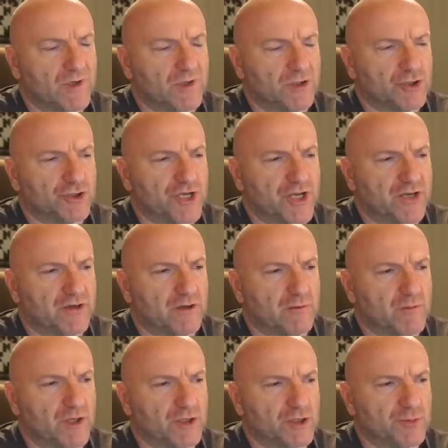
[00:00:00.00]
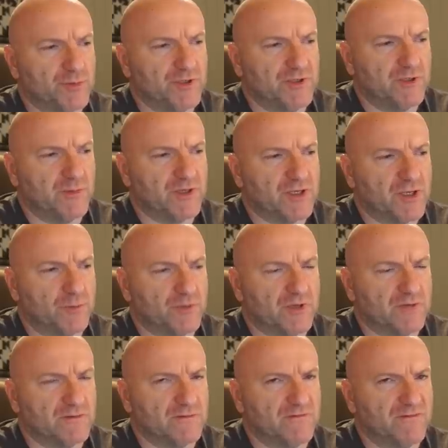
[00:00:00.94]
gegen Stärkere mal gespielt, aber ich glaube,
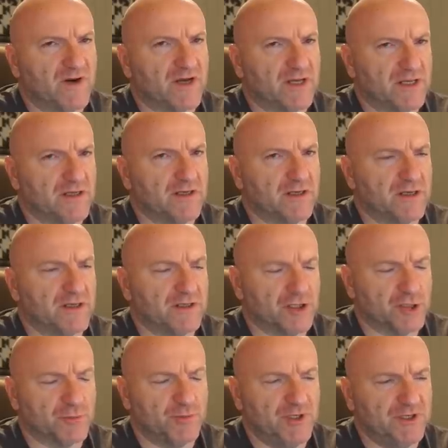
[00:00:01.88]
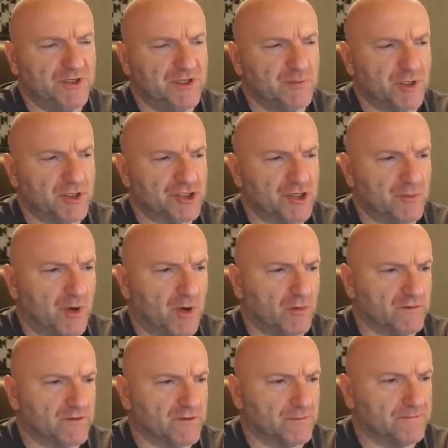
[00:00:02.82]
dann variiere ich. Dann spiele ich nicht mein Schema
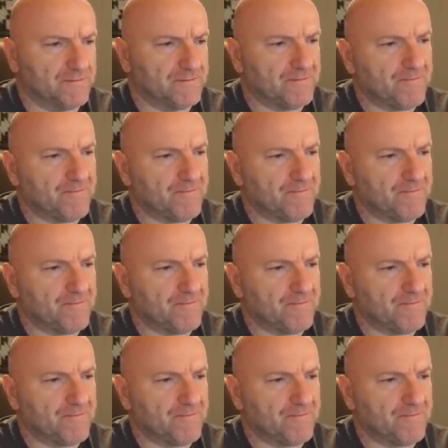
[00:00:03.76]
runter.